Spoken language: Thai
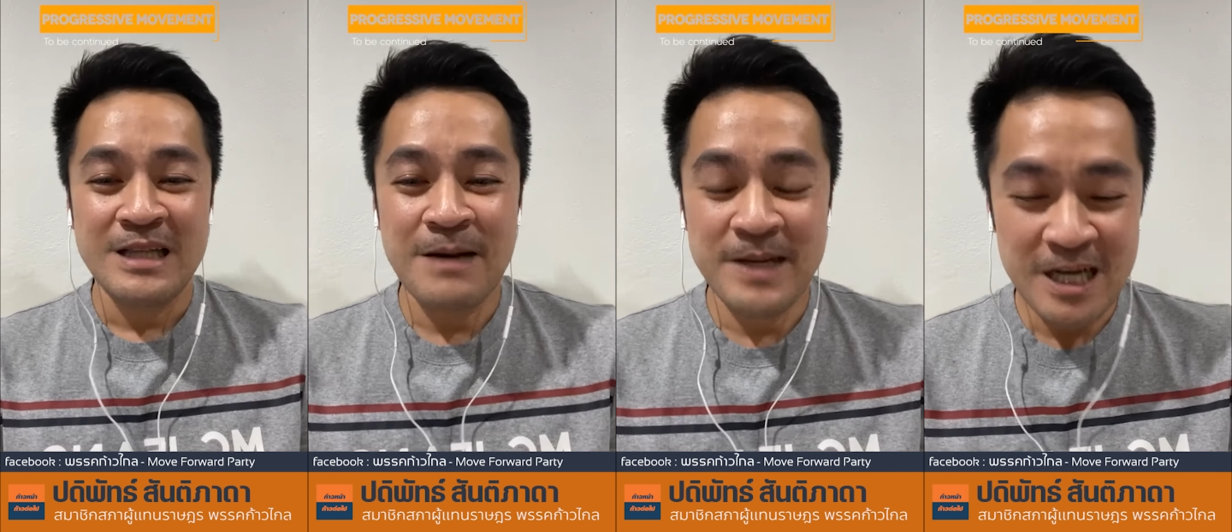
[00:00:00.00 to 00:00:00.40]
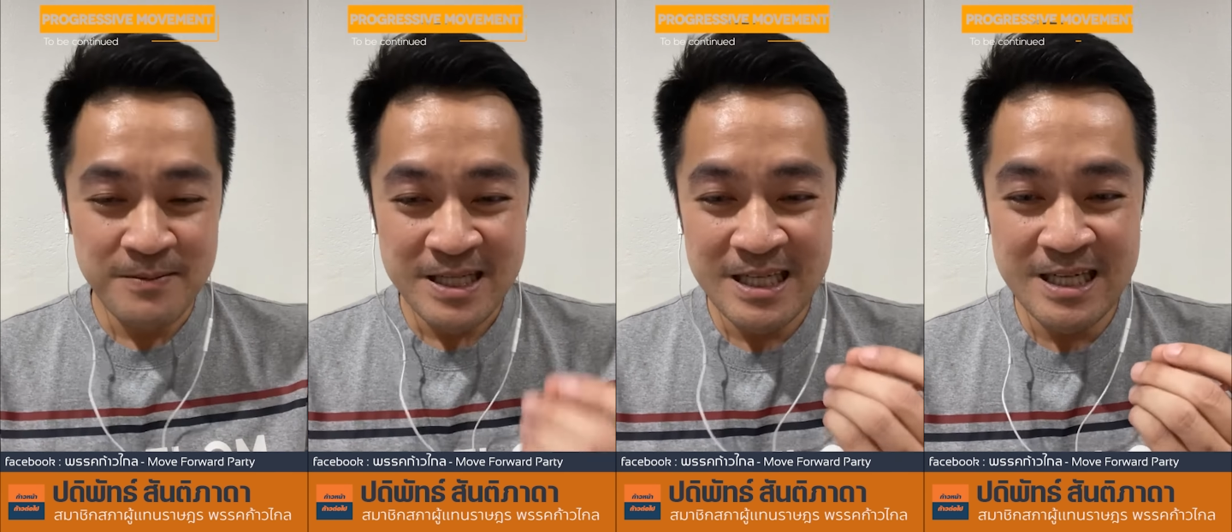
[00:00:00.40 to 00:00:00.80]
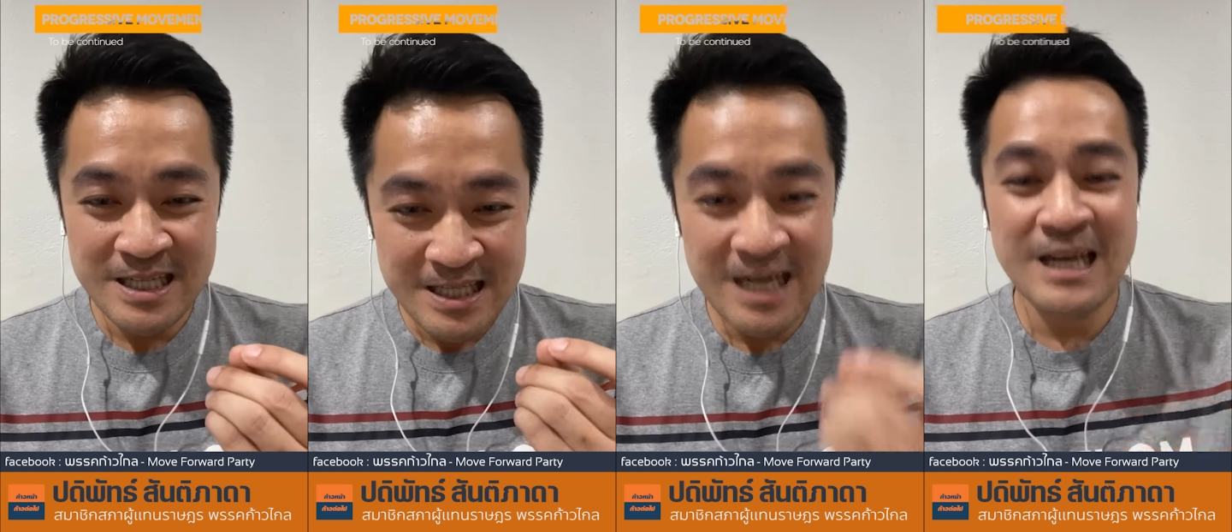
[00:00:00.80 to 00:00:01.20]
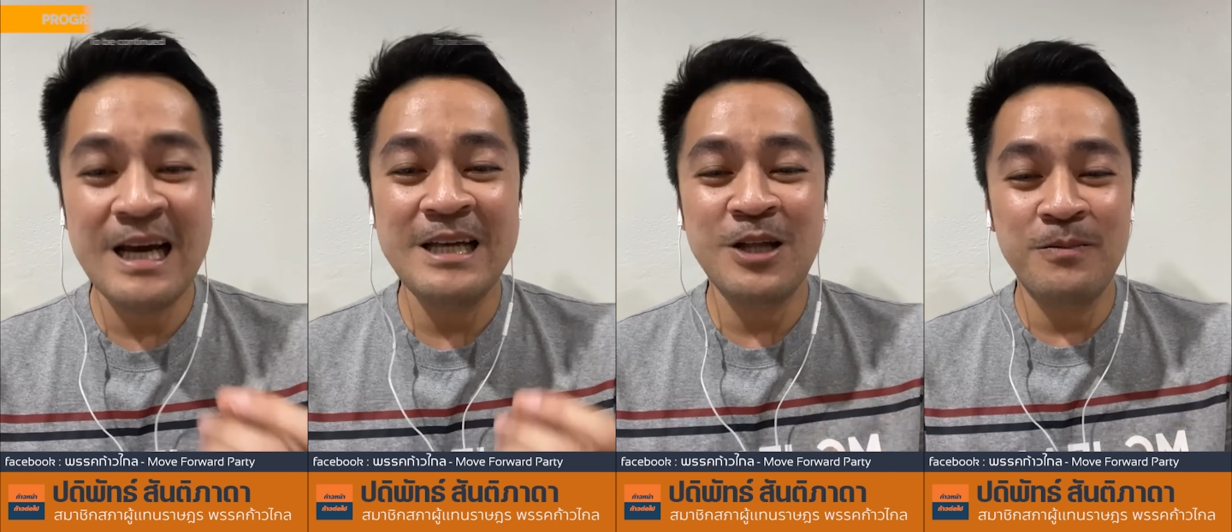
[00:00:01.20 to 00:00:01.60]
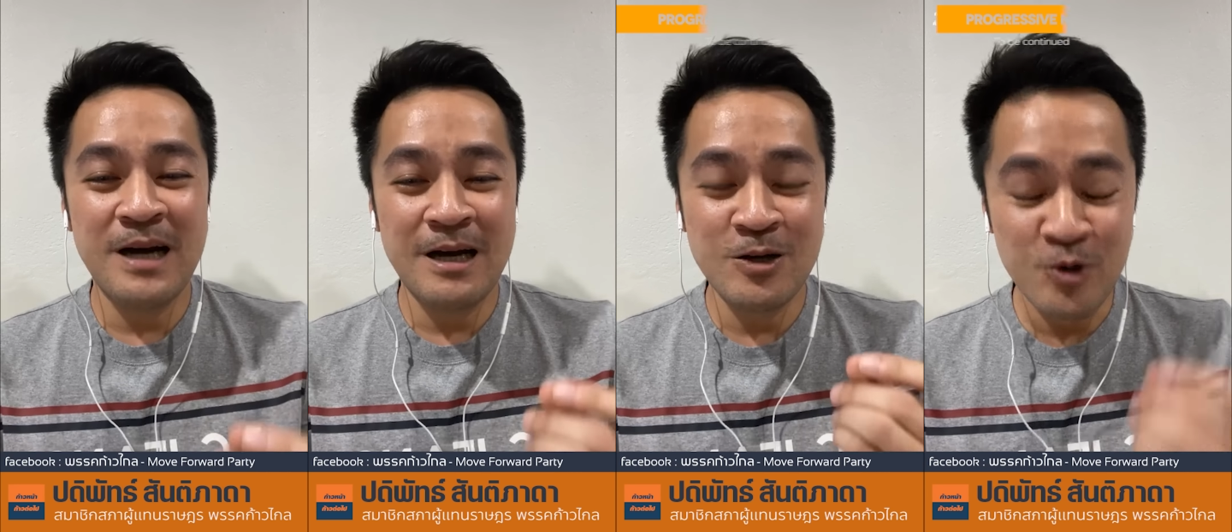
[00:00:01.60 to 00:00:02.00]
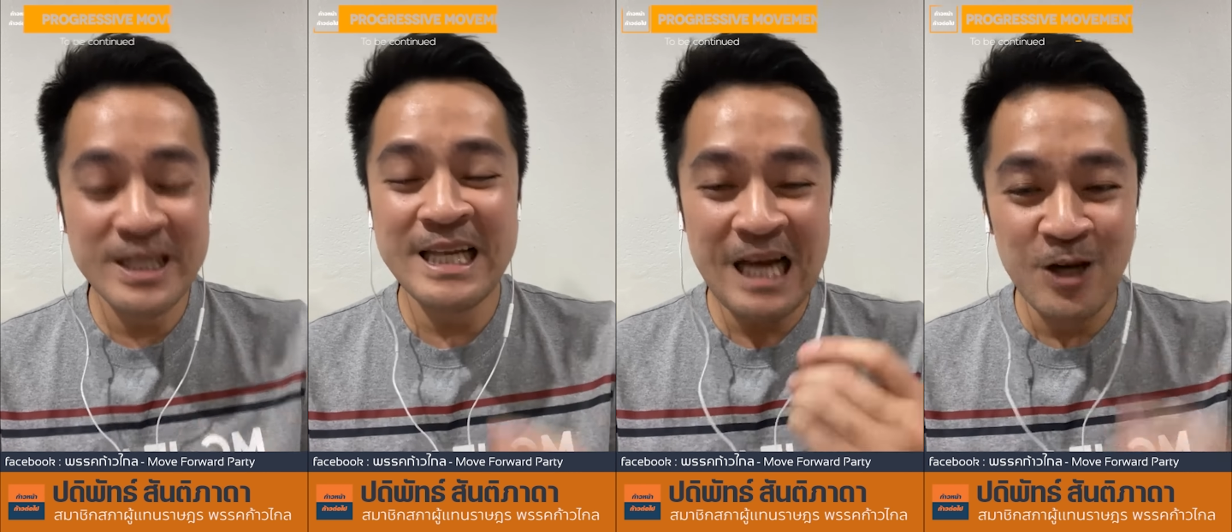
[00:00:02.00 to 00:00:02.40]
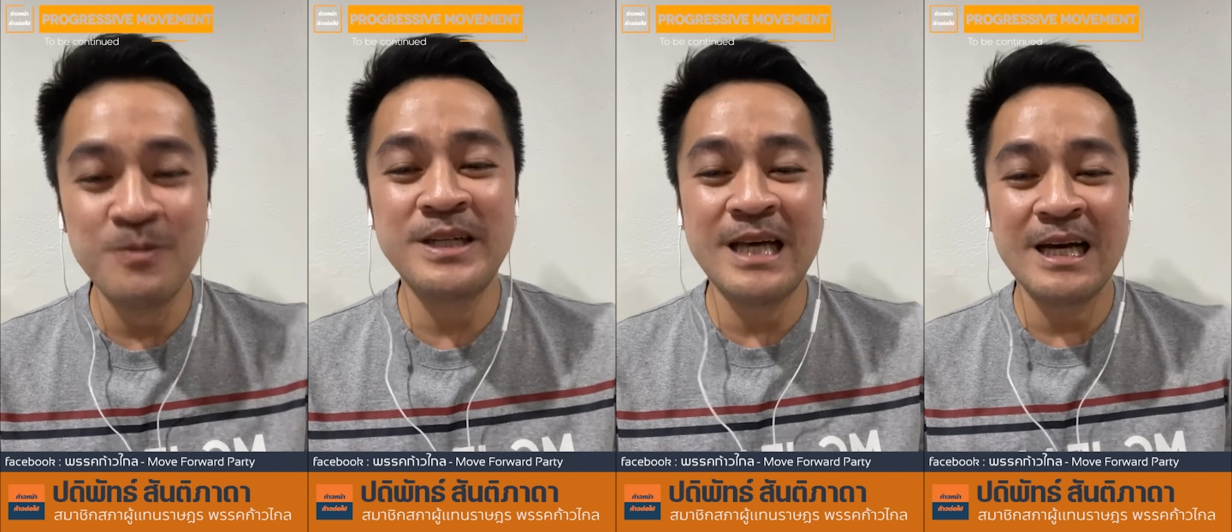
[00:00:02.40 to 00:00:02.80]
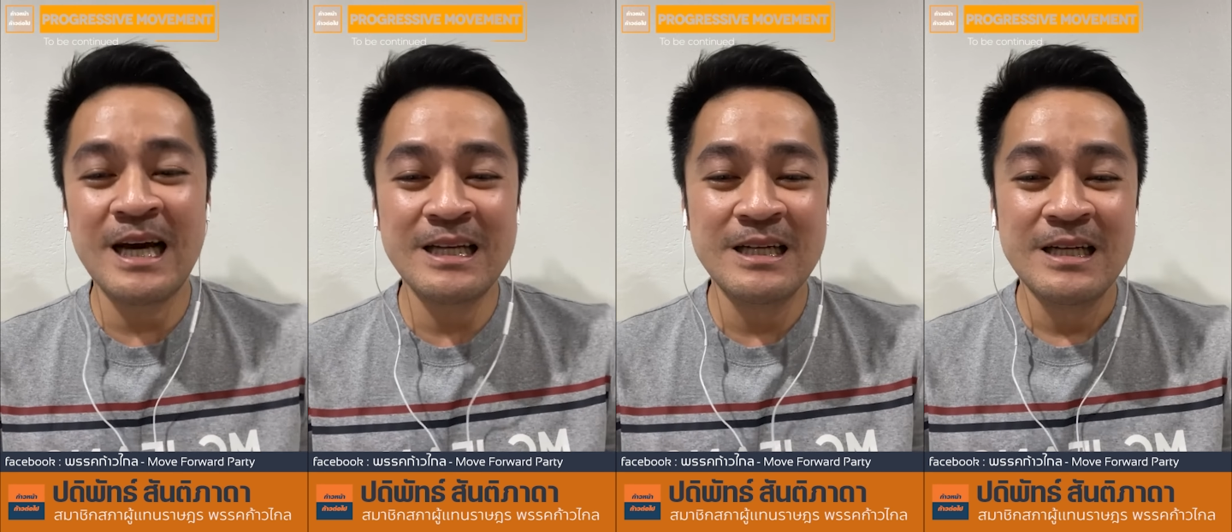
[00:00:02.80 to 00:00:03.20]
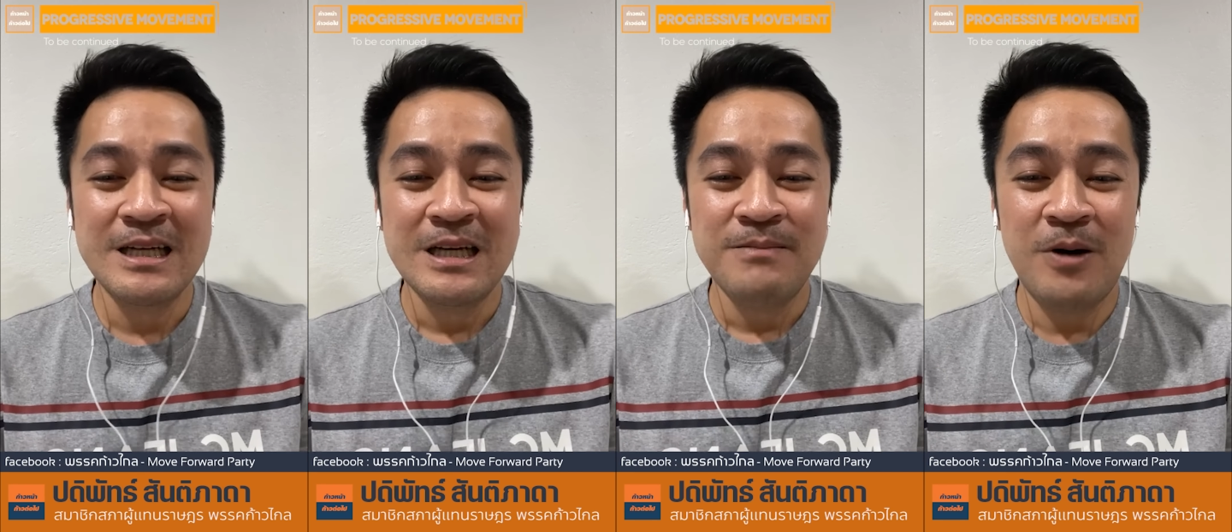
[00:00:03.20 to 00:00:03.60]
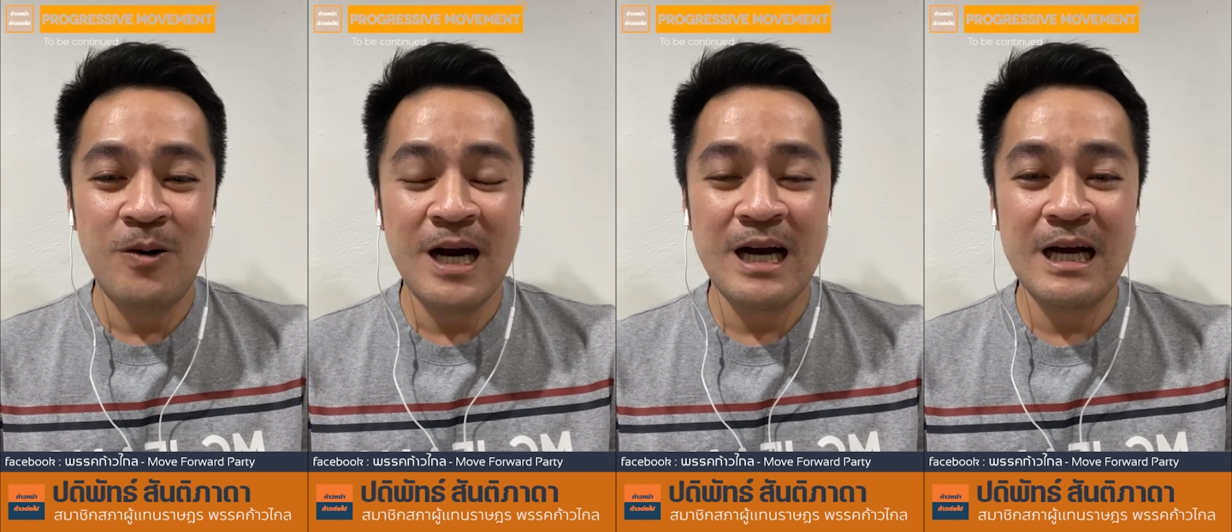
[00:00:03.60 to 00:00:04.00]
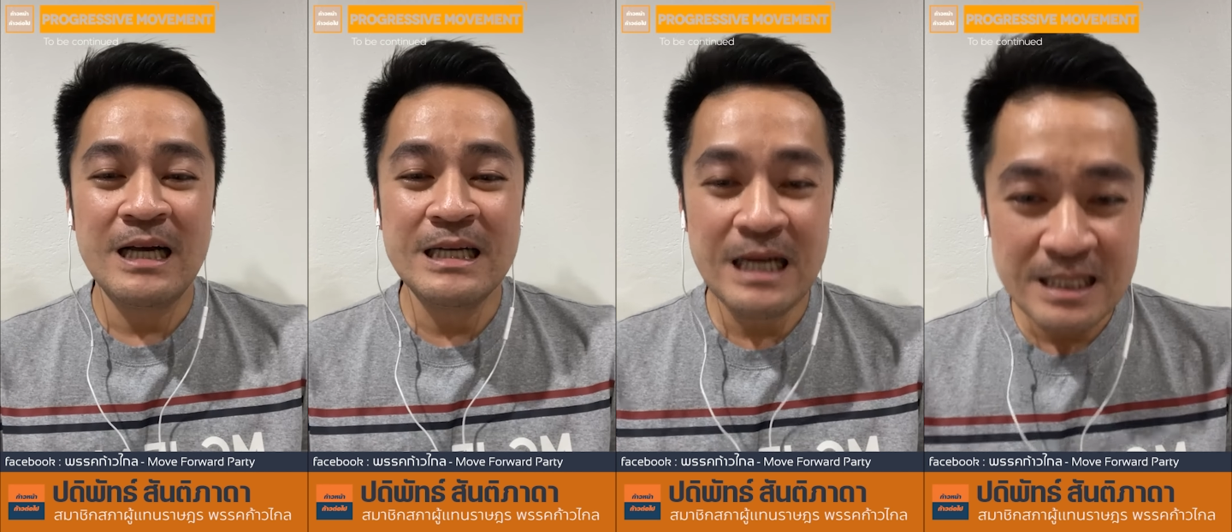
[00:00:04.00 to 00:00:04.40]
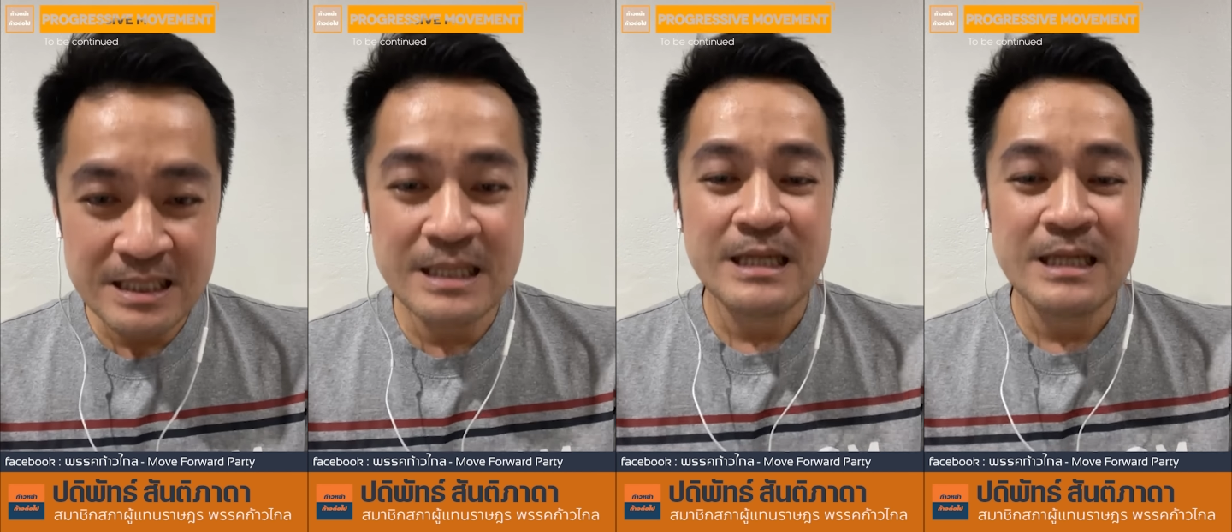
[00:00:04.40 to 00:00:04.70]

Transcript: แต่มันก็มาเกิดเรื่องให้ต้องมาหงุดหงิดอารมณ์เสียกันเพราะว่าเรื่อง